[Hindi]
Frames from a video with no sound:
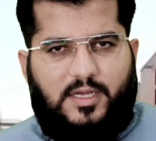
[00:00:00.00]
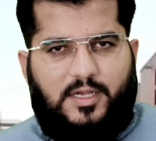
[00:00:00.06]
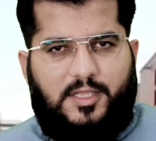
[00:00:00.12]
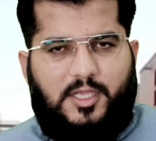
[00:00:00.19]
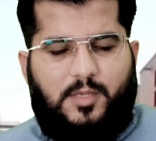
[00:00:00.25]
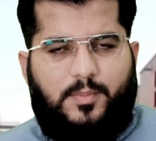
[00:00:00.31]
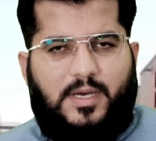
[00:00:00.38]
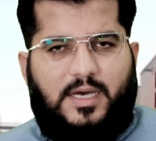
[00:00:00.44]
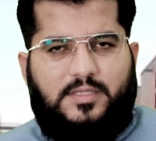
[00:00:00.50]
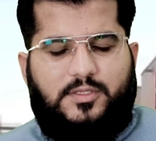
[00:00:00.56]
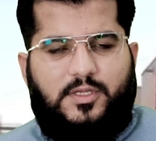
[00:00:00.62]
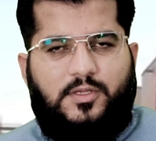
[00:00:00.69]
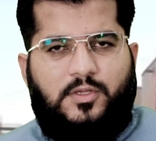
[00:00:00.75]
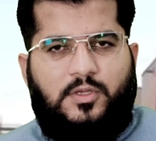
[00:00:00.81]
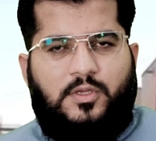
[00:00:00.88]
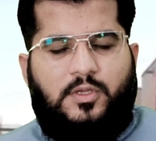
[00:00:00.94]
के आने के बाद
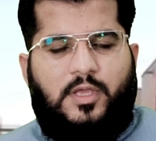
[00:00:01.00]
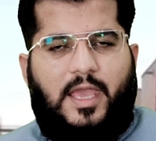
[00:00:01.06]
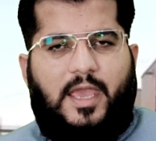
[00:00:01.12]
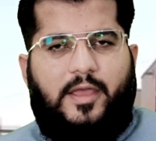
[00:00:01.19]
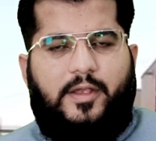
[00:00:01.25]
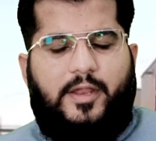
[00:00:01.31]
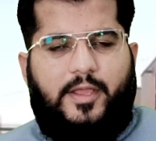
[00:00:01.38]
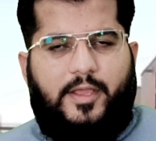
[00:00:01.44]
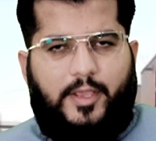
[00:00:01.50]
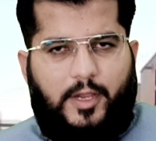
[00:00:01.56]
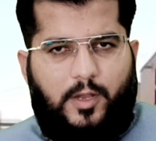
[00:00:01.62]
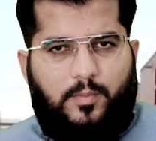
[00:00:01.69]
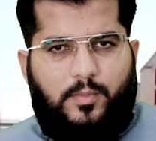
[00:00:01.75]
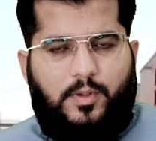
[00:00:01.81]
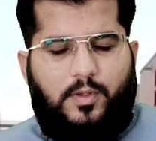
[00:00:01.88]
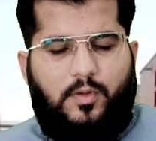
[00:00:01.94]
अहल
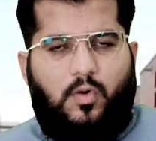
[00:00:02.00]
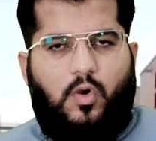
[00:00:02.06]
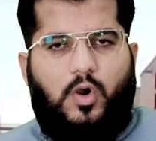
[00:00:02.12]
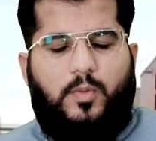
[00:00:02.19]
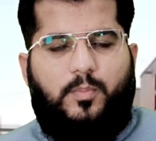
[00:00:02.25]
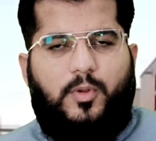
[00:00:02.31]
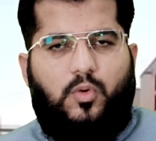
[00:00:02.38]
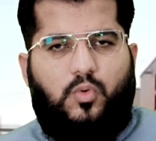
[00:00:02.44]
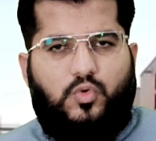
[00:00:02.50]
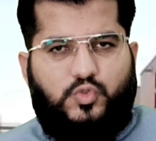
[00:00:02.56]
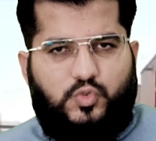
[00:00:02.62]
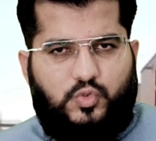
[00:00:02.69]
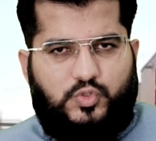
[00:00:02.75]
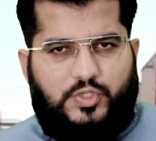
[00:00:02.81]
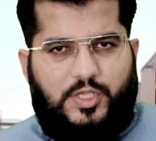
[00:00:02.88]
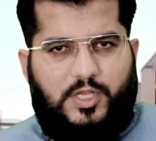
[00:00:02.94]
इल्म और
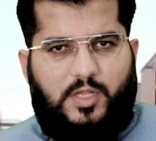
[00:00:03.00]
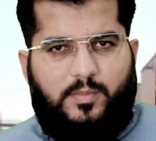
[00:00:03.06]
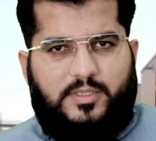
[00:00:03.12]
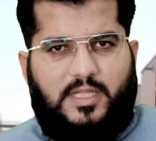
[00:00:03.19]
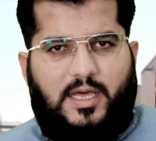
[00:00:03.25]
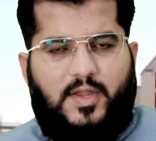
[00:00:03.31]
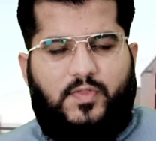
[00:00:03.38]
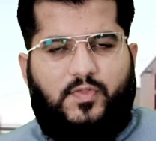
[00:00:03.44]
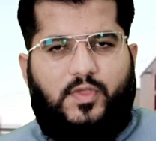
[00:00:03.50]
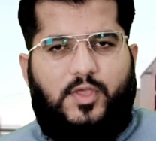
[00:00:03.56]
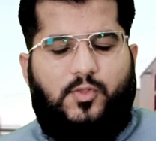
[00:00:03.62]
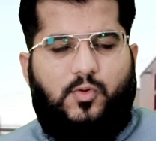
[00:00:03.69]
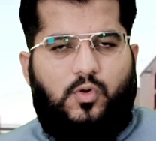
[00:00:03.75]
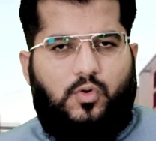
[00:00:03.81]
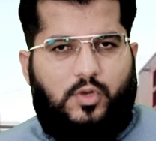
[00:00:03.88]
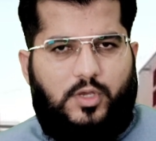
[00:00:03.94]
बिलखसूस दीनी मदारस के
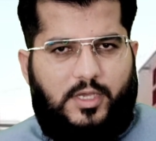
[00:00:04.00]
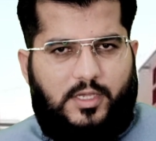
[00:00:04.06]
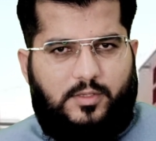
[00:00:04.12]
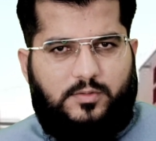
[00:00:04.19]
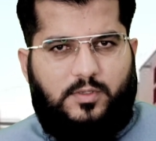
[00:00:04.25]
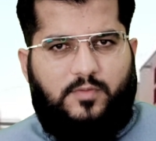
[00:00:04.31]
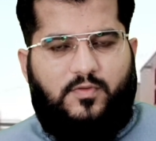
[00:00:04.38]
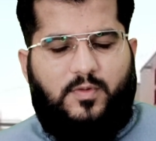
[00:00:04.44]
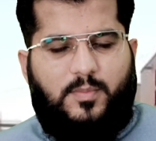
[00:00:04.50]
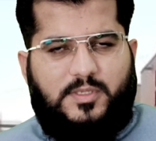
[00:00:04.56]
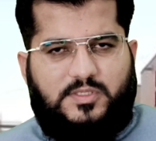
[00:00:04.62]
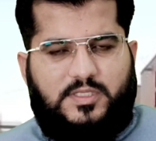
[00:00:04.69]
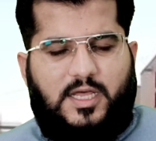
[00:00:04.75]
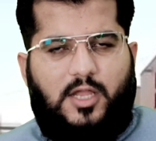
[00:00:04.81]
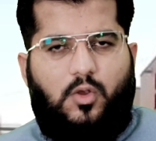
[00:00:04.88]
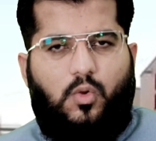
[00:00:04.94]
जो
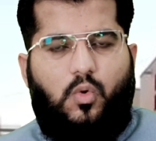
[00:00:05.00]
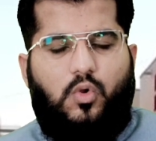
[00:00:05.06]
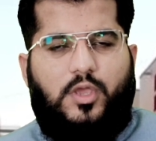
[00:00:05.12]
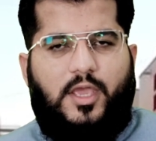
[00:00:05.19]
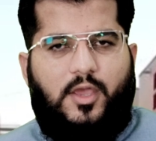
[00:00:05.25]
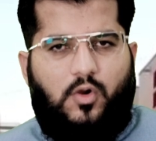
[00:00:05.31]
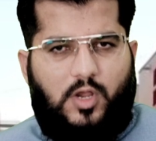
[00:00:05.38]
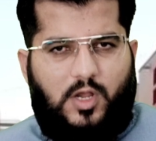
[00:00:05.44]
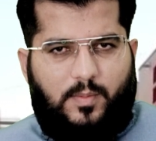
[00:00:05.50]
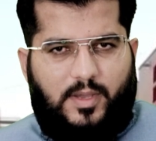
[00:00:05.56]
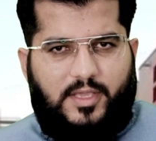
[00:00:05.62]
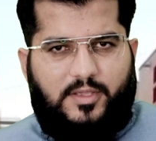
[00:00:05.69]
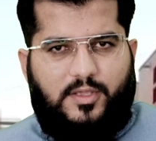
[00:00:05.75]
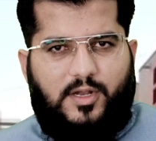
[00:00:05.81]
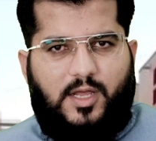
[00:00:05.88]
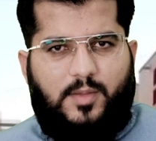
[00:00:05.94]
वबस्ता लोग हैं
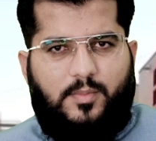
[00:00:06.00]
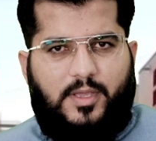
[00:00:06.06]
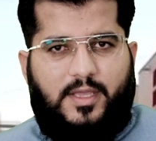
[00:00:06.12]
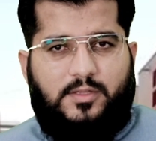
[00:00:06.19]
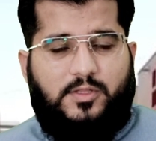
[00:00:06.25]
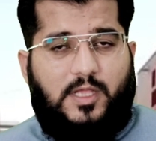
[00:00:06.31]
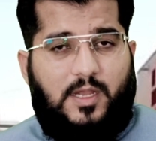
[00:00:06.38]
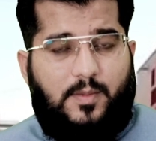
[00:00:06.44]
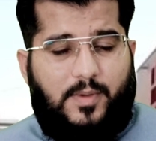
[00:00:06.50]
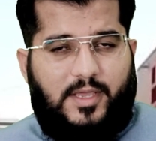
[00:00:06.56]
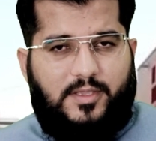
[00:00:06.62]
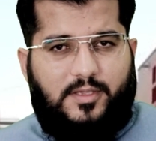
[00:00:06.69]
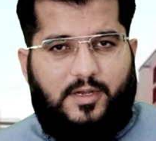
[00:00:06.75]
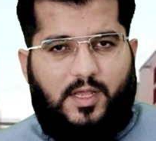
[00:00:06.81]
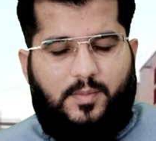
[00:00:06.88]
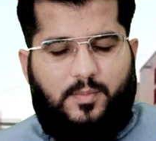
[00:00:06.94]
कराम हैं तलबा
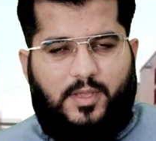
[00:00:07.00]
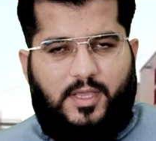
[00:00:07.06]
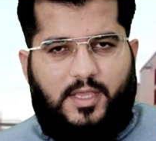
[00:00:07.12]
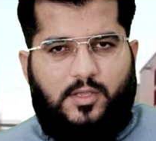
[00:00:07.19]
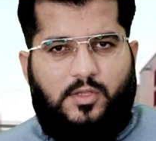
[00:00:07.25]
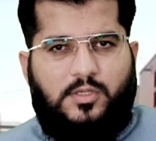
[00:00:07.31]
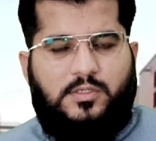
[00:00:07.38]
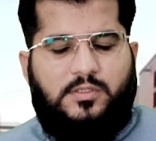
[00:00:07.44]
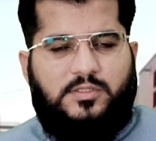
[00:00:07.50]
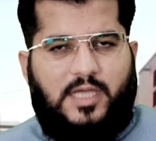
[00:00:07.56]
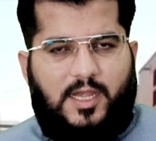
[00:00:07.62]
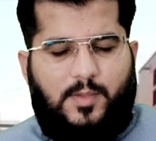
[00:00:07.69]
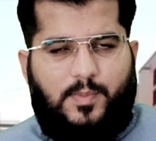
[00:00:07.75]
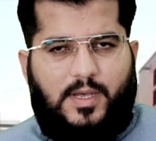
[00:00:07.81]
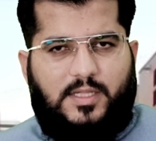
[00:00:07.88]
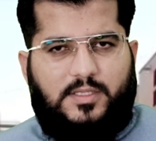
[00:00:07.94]
कराम हैं
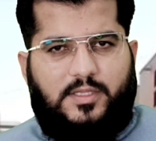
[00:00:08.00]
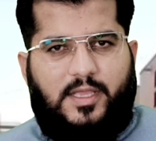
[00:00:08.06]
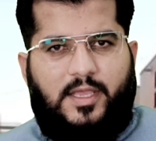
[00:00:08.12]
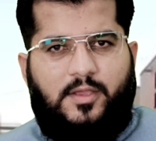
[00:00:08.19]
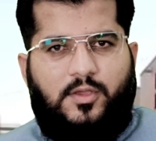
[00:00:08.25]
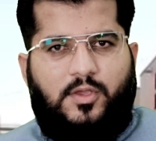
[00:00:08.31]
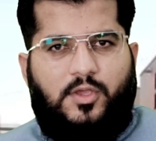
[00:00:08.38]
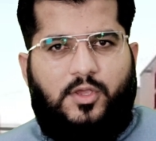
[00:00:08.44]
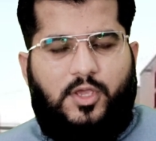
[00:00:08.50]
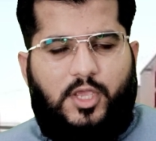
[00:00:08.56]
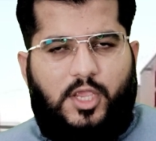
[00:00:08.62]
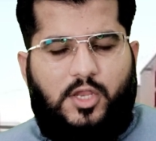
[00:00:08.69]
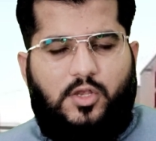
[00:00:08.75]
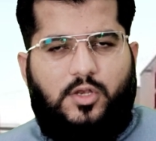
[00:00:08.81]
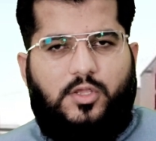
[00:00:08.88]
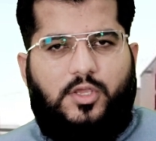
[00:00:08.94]
तालिबात हैं
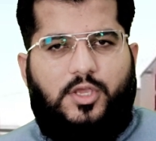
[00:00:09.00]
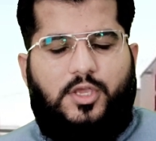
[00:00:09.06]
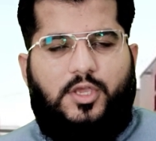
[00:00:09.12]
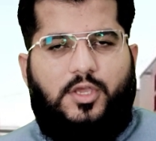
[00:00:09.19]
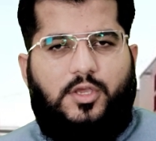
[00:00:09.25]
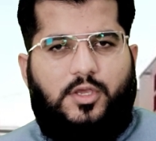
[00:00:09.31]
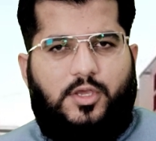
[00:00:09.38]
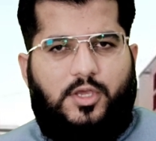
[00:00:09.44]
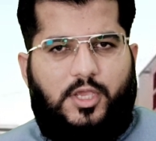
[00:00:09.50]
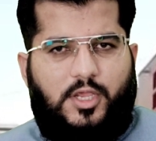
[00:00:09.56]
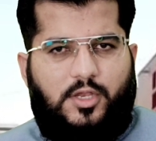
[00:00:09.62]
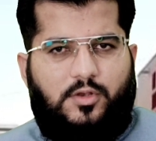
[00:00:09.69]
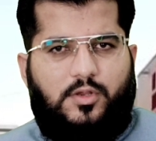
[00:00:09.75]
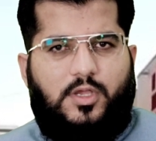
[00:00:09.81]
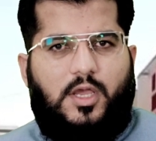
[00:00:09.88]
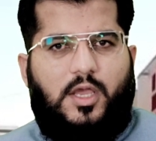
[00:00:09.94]
इनकी
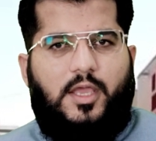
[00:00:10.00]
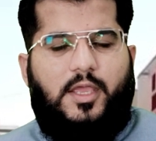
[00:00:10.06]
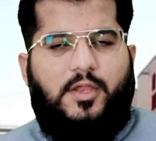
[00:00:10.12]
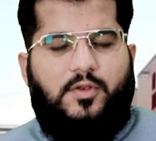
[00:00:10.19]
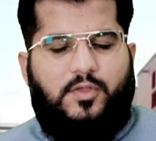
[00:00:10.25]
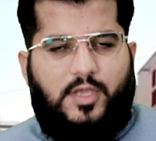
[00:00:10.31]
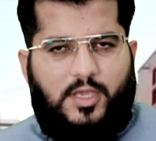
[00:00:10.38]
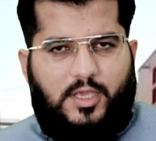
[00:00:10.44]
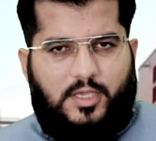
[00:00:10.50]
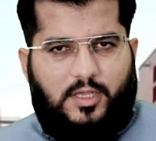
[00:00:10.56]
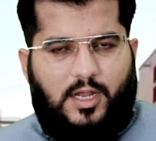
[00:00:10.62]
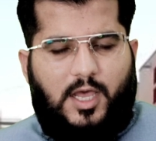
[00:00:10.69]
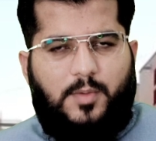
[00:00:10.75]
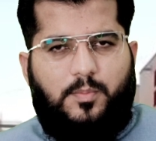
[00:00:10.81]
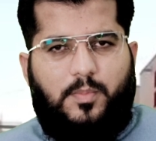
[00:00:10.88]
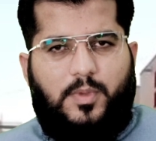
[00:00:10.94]
इनके इनके
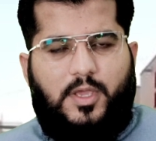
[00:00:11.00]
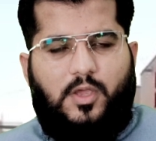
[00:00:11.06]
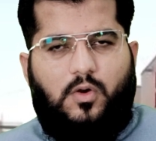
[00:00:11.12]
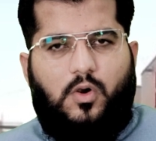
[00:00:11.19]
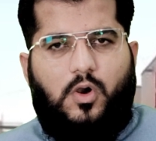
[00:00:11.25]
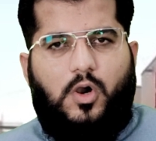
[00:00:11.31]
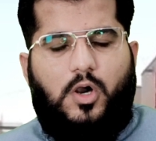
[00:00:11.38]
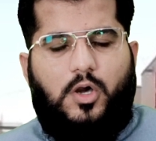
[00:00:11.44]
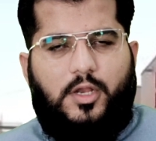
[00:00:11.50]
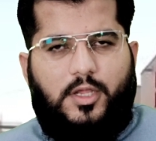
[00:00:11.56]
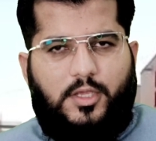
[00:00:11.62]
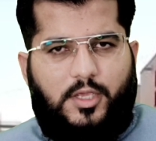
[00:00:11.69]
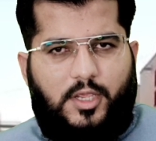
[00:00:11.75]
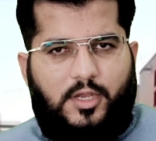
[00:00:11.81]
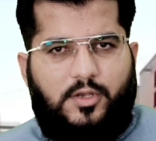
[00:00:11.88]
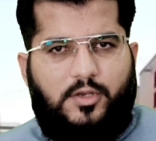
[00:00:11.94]
इकराम में और
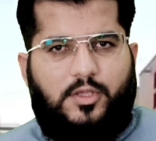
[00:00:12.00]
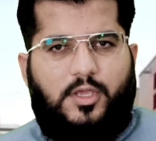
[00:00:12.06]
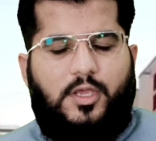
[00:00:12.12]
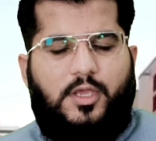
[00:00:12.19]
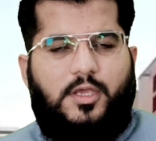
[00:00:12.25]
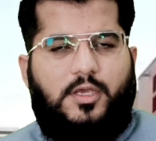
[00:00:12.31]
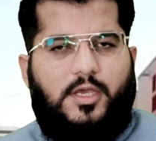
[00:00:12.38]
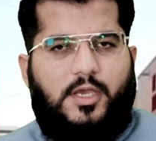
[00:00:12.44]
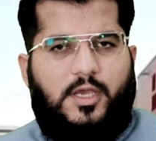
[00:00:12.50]
इनकी